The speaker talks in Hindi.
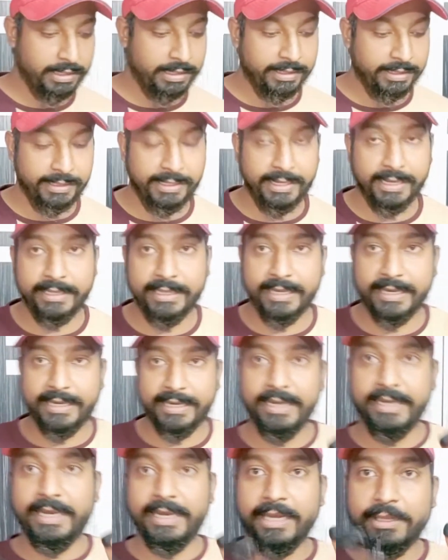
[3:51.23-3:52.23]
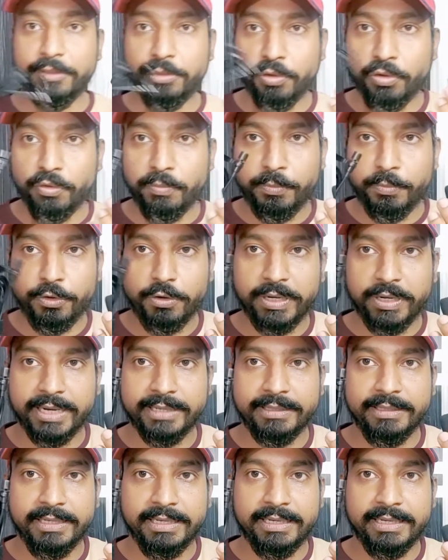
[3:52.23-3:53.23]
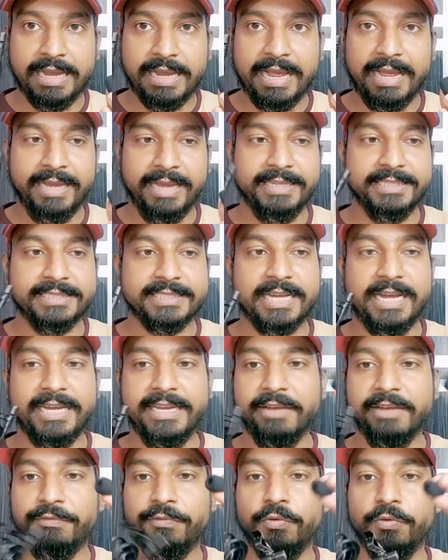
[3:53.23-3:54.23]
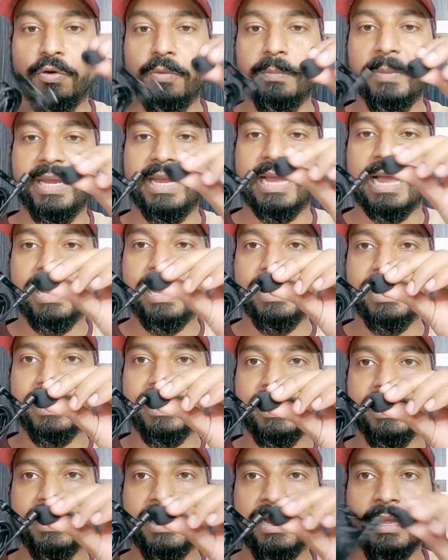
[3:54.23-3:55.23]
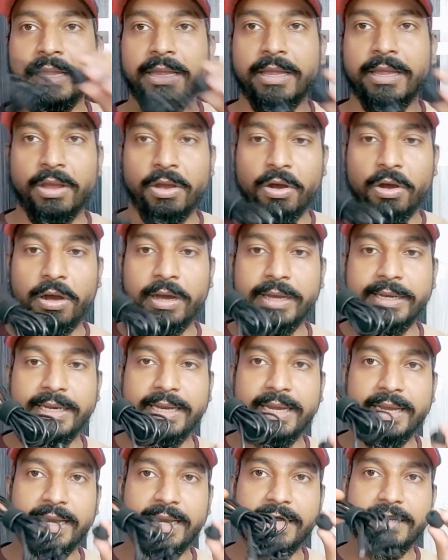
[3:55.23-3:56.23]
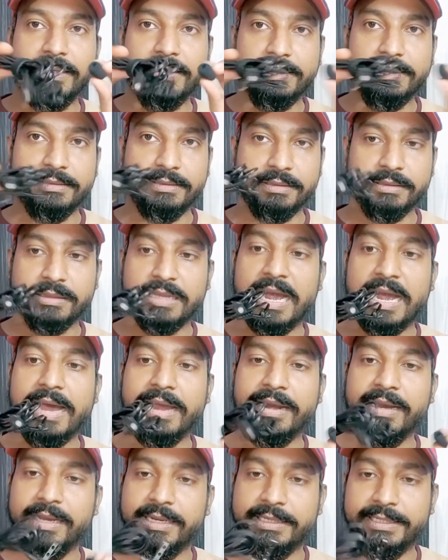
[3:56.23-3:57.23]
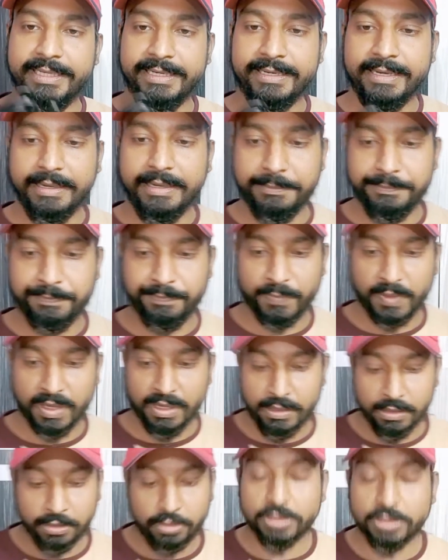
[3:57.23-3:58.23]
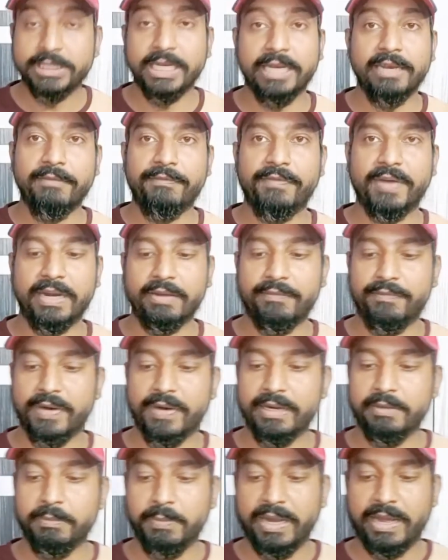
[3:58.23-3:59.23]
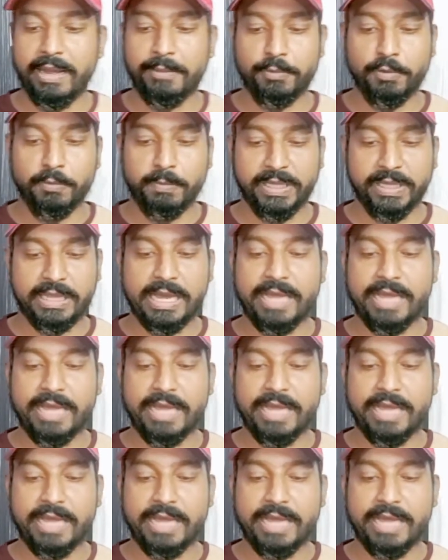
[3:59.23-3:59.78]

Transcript: ये देखिए ये दो प्रोडक्ट निकला है इसका ये फोम यहाँ लगेगा और ये तार है ठीक है तो चलिए फटाफट मैं आपको बता